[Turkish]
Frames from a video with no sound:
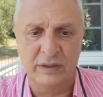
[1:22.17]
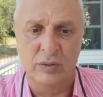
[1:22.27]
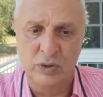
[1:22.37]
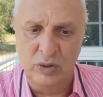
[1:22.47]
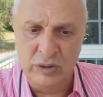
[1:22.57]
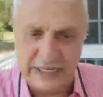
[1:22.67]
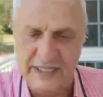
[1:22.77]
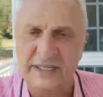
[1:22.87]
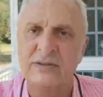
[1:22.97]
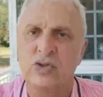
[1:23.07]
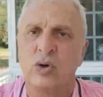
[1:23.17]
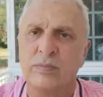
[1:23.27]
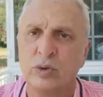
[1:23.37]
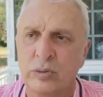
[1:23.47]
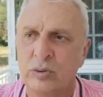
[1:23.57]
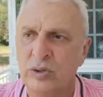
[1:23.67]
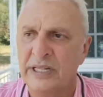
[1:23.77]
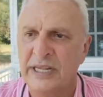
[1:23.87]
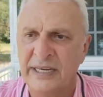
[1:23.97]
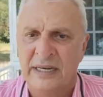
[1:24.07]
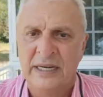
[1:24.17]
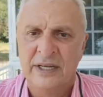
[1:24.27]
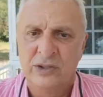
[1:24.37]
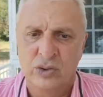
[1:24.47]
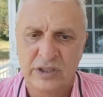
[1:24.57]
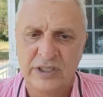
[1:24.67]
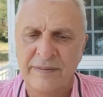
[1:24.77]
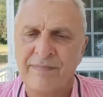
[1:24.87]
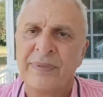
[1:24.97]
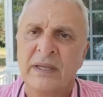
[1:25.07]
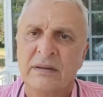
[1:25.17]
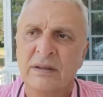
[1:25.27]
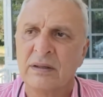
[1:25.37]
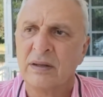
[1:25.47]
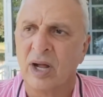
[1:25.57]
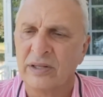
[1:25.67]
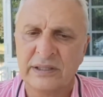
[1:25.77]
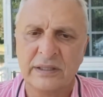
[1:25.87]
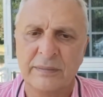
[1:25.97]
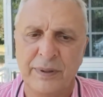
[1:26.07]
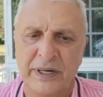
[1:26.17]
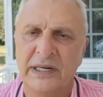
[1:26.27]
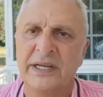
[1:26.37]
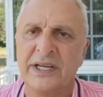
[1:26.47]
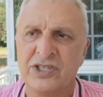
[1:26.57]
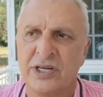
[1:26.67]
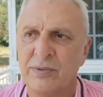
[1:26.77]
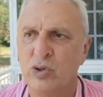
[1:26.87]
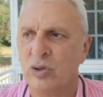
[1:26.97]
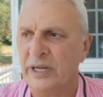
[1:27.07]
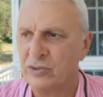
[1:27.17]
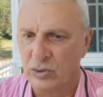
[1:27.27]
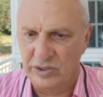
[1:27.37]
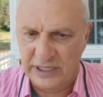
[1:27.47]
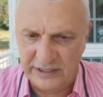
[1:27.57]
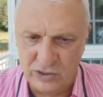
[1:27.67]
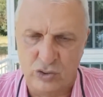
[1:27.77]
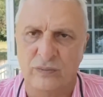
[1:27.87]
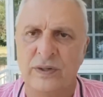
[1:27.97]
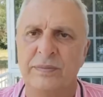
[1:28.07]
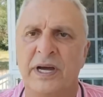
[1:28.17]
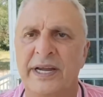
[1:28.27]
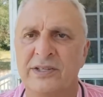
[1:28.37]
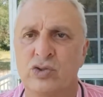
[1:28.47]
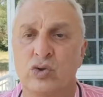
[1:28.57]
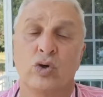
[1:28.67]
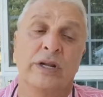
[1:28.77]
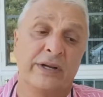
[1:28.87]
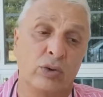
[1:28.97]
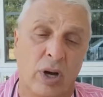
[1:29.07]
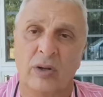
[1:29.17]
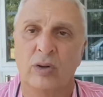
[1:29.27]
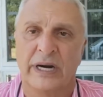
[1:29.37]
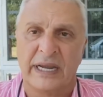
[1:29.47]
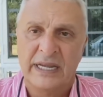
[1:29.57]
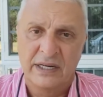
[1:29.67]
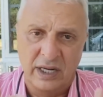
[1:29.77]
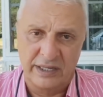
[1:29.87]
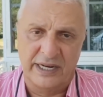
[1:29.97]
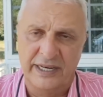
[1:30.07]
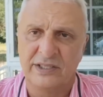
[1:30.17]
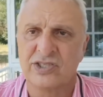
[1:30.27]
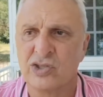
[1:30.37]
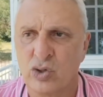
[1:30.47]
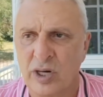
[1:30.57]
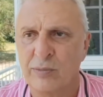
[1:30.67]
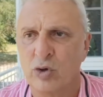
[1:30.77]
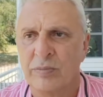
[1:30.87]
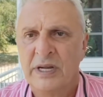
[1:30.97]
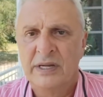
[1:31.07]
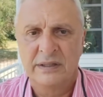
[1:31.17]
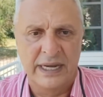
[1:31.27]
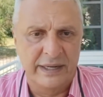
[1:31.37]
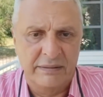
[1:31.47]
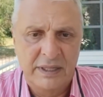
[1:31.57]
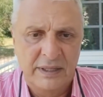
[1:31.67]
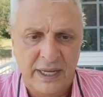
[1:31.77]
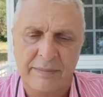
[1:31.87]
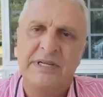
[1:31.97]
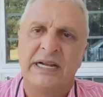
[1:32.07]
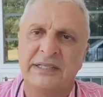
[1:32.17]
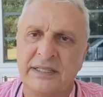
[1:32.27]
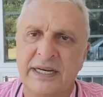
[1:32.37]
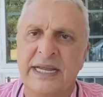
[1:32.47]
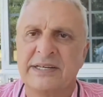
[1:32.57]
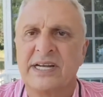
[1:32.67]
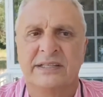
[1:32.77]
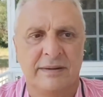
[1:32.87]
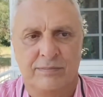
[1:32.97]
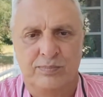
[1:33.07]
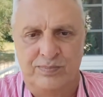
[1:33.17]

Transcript: öbürleri çok mutlu. Neden? Çünkü e, aldıkları parayla geçinebiliyorlar. Çünkü zaten süfli bir hayat sürüyorlar doğal olarak. Hakaret için söylemiyorum. Yani hem geldikleri yer zaten